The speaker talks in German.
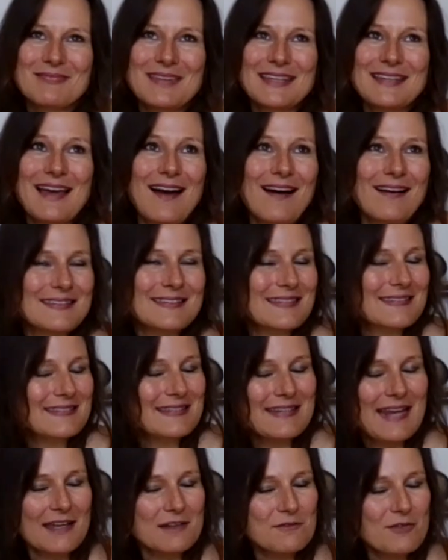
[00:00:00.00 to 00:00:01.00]
ja, es
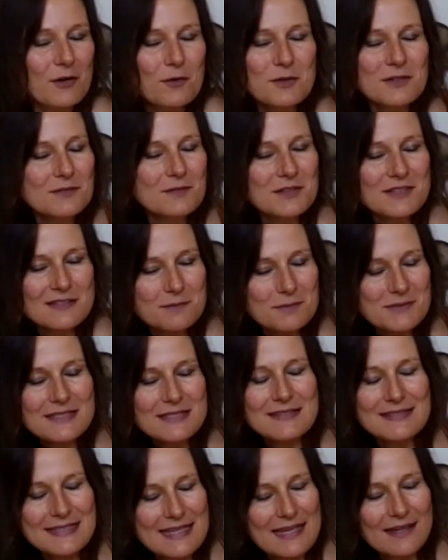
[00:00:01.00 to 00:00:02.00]
sind einfach, und
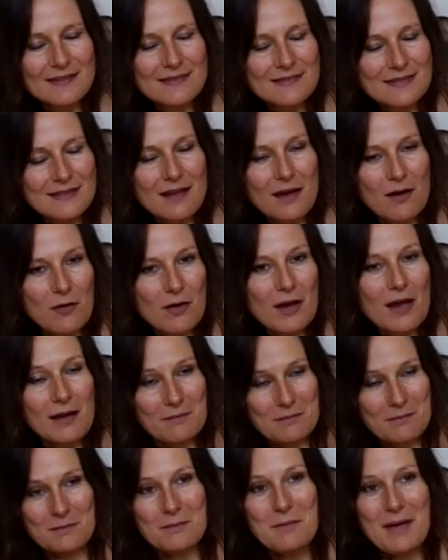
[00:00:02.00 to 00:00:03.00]
Elisabeth-Tiere sind auch
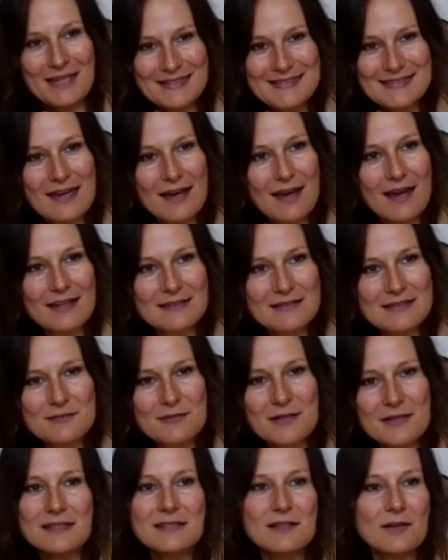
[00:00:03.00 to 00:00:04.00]
meines Erachtens
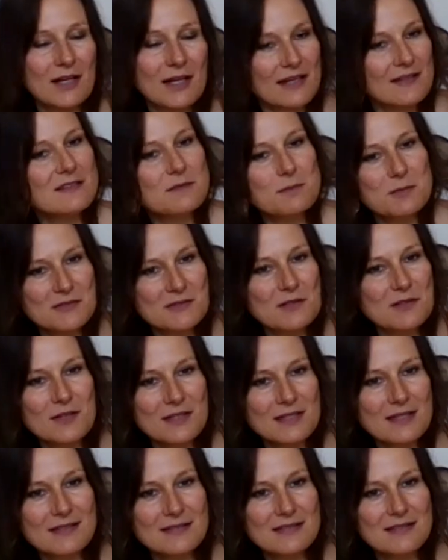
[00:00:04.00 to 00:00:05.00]
wirklich auch ganz besonders.